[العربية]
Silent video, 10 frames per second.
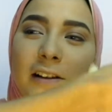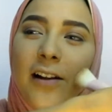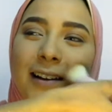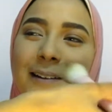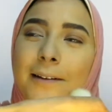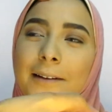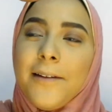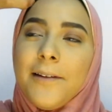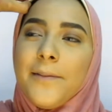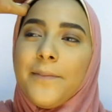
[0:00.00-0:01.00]
البرونزر
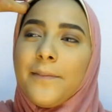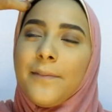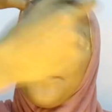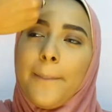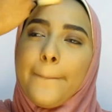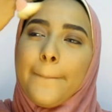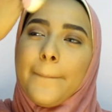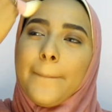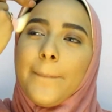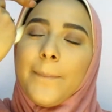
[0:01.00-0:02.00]
ده ان هو بيدي دفء
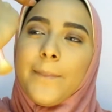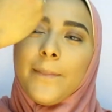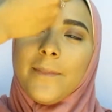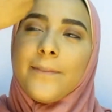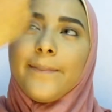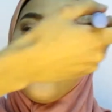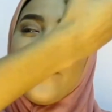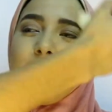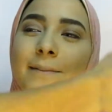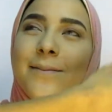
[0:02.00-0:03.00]
شويه لوشك
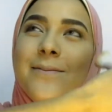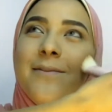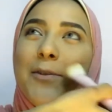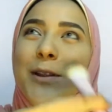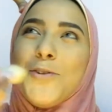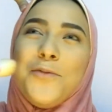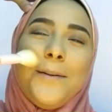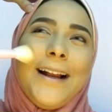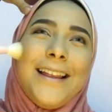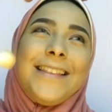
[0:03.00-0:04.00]
او ما بيخليش
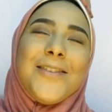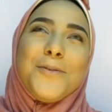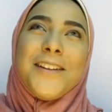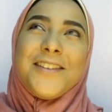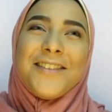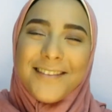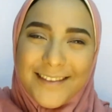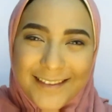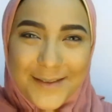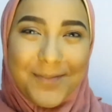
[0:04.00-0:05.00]
وشك اسطمبه واحده لا
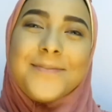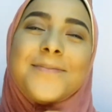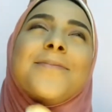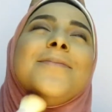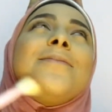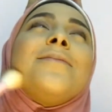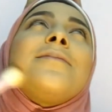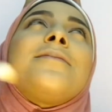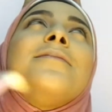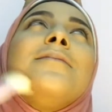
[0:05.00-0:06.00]
بيحددها شويه
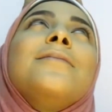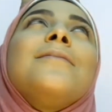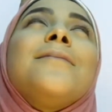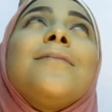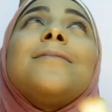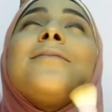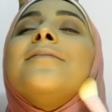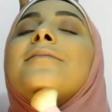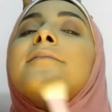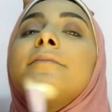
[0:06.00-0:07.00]
او بتحس كان
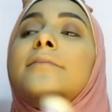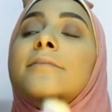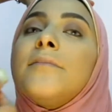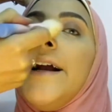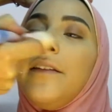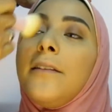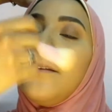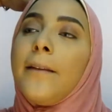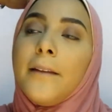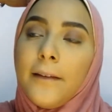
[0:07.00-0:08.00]
الشمس
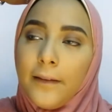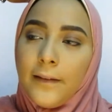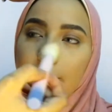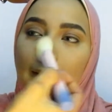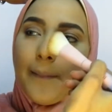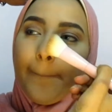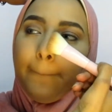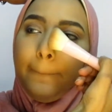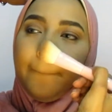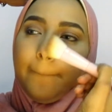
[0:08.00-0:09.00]
جايه على مناطق
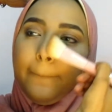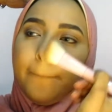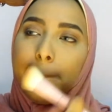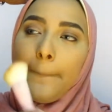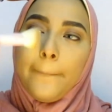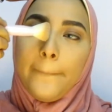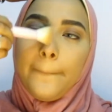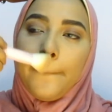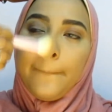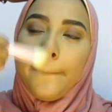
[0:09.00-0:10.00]
محدده في وشك
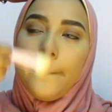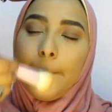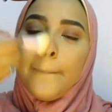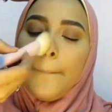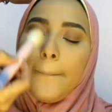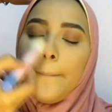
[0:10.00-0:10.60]
بدات